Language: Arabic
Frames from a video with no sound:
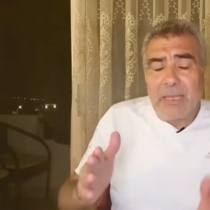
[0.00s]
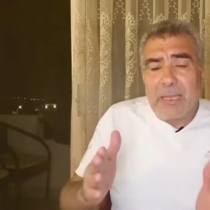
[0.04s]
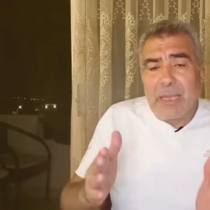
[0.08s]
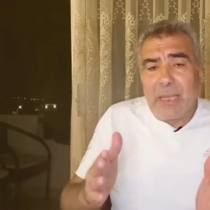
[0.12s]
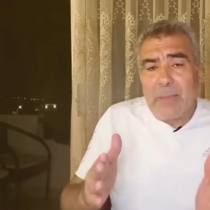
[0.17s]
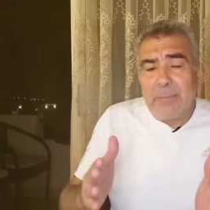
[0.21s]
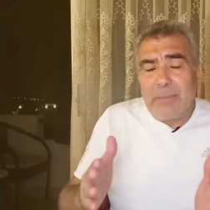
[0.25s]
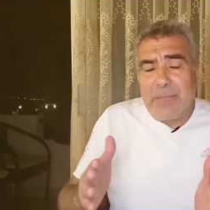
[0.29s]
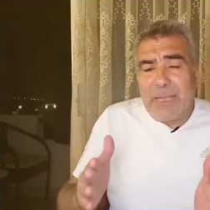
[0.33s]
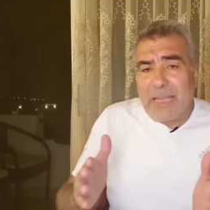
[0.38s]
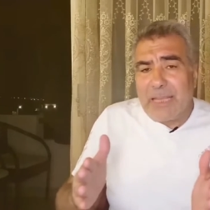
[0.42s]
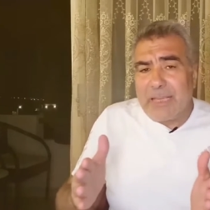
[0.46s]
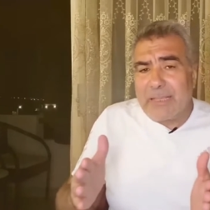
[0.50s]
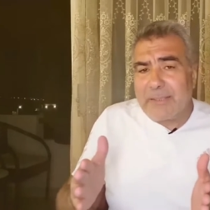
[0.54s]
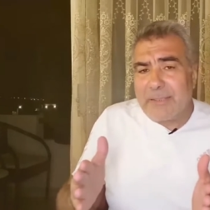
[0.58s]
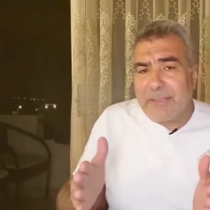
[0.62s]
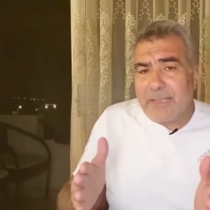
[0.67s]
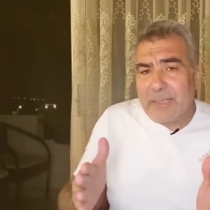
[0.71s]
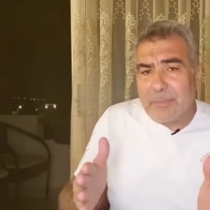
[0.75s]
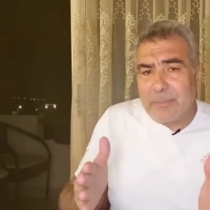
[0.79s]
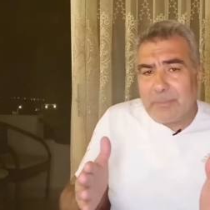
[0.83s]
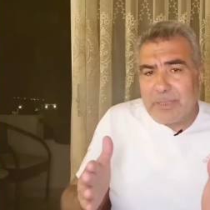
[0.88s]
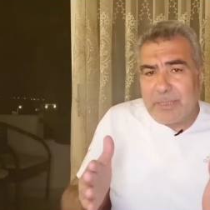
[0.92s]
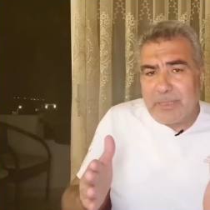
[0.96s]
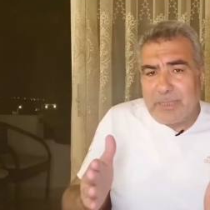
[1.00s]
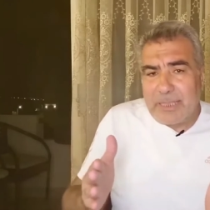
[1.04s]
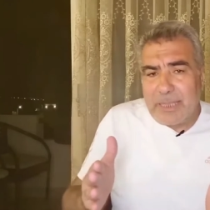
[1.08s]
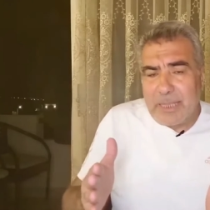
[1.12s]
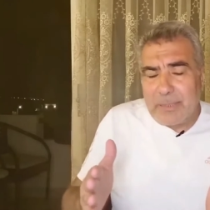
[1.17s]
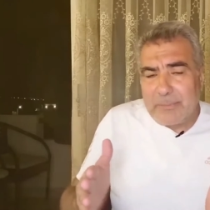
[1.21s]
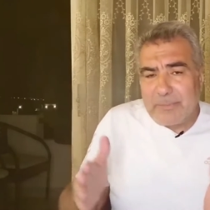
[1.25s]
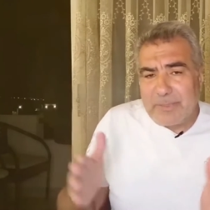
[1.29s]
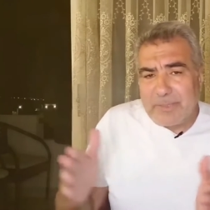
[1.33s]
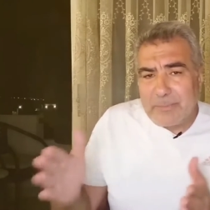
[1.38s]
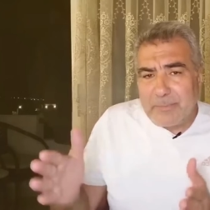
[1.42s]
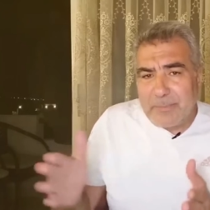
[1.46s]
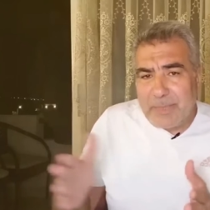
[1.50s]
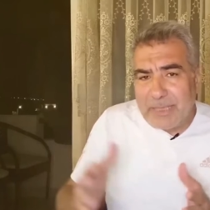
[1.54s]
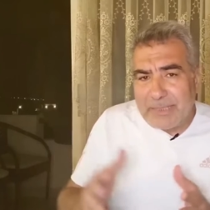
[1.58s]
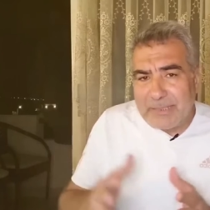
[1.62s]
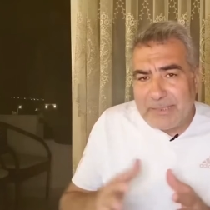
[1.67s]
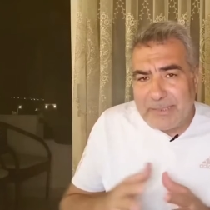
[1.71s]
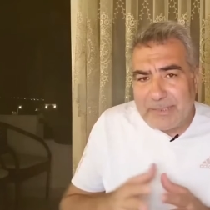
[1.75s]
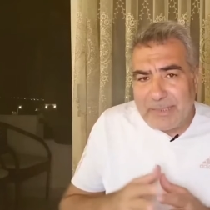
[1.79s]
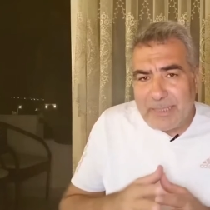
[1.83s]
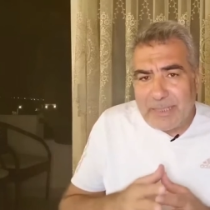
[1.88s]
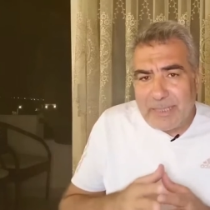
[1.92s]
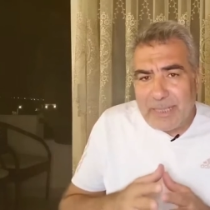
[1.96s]
قبل أكثر من 500
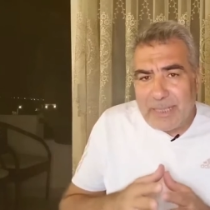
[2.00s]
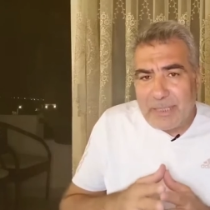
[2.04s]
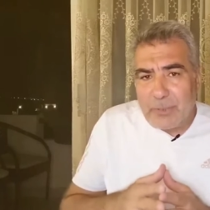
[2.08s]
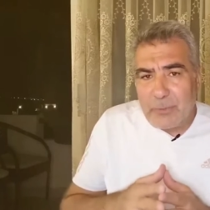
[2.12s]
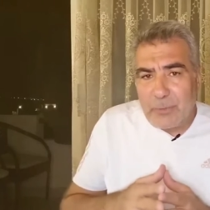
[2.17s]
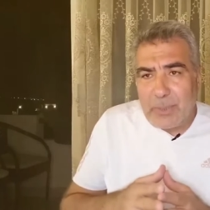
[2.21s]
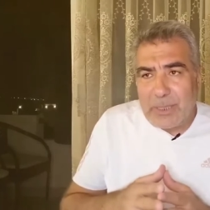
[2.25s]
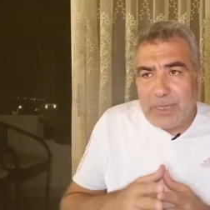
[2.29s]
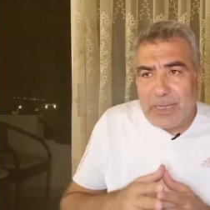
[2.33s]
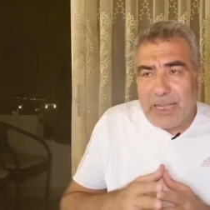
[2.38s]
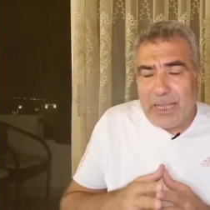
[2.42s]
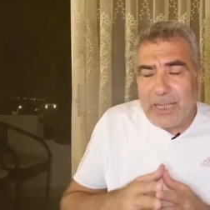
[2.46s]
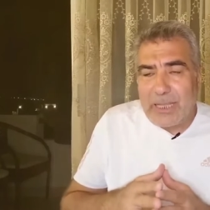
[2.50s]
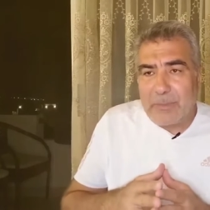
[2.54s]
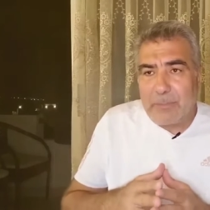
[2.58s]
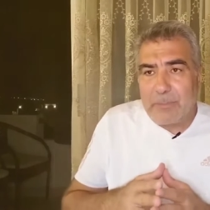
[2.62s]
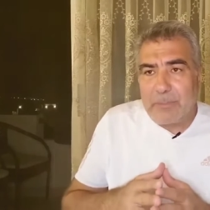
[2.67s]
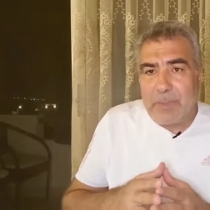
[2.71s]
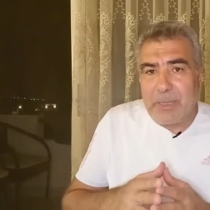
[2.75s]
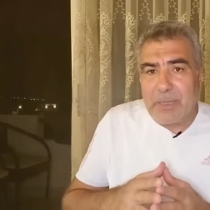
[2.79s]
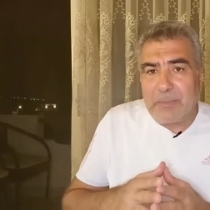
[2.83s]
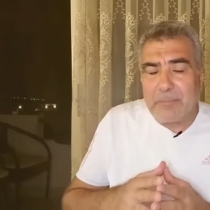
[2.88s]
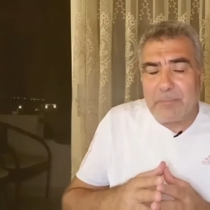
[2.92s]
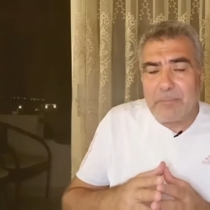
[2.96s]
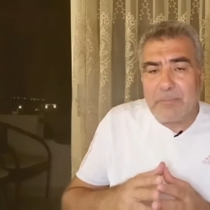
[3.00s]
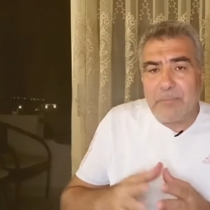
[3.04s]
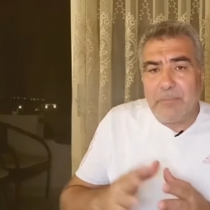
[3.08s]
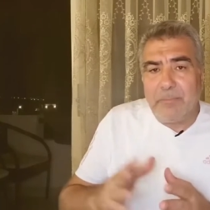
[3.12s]
سنة أيها الأحبة